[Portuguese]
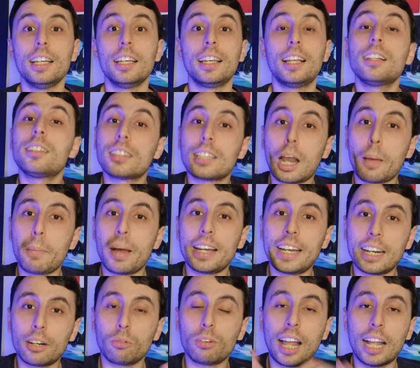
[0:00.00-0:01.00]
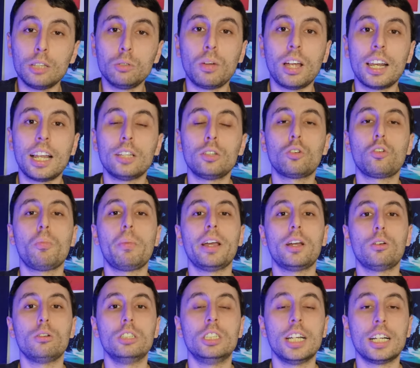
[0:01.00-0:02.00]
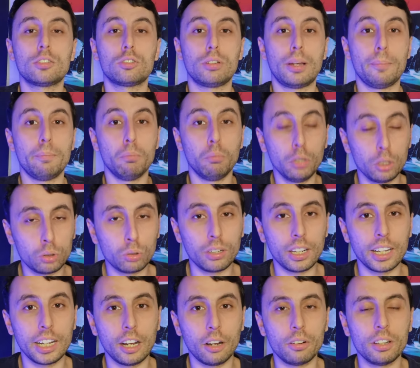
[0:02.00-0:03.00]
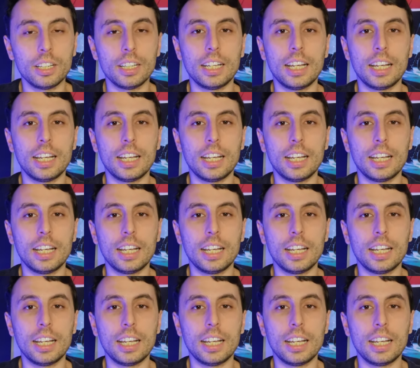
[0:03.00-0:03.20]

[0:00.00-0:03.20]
que trabalharam lado a lado com Michael Jackson, é muito legal